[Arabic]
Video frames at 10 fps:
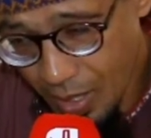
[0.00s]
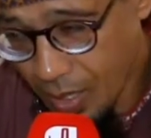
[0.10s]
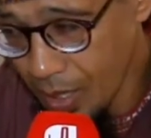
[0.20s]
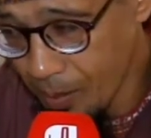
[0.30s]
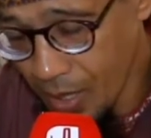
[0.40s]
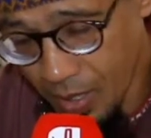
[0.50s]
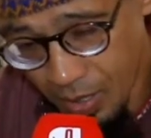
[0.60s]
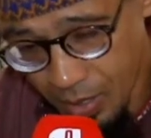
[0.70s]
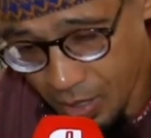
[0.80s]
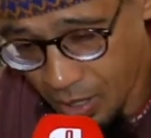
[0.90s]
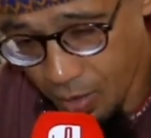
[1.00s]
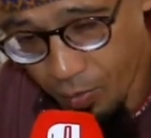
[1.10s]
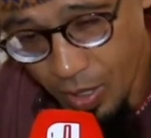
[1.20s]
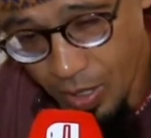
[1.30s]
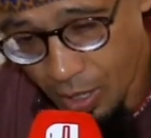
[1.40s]
لما
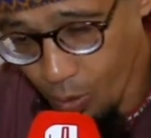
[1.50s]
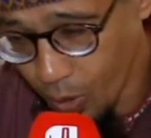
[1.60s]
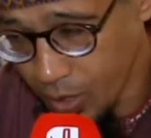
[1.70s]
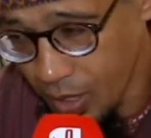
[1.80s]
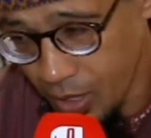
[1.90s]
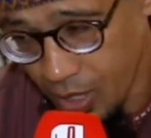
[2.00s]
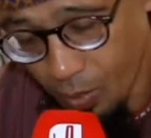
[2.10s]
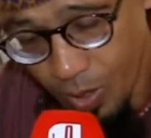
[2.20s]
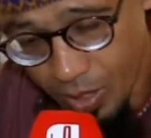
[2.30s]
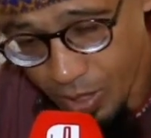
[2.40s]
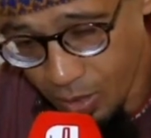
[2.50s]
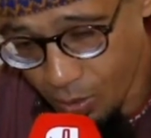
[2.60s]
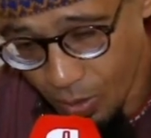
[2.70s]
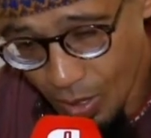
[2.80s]
اكتشفت عليها ووديتها وداك الشيء